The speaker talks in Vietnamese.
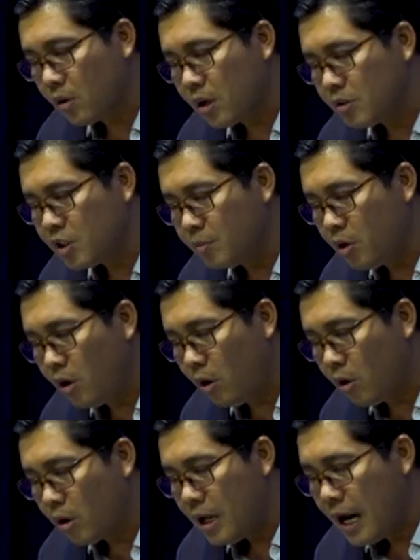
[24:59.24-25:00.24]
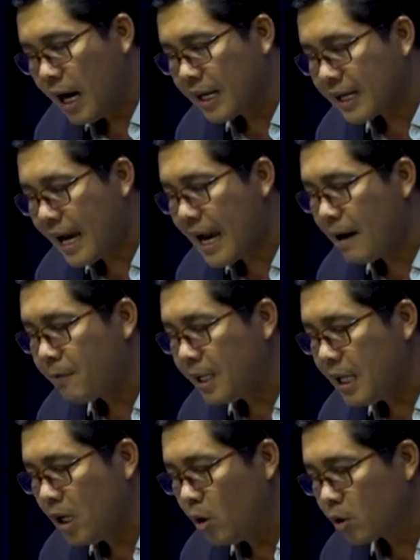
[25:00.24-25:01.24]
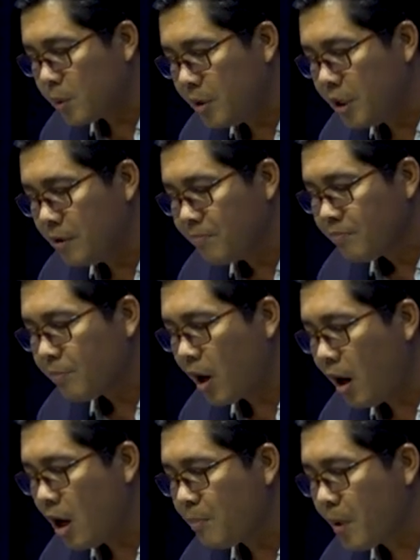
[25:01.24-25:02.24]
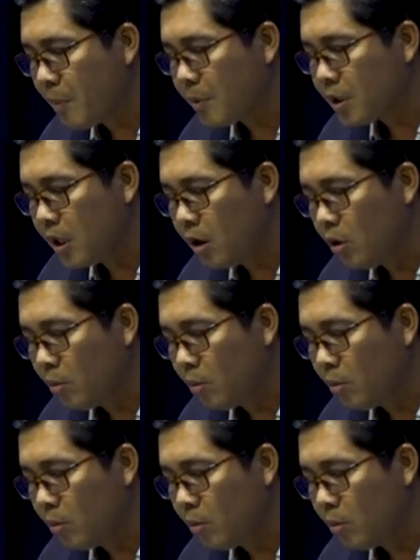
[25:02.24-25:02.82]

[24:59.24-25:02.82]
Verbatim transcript: con đâu chỉ mùi lúc, hỏi ca với đây lúc thư, bởi ông bỏ tiên ở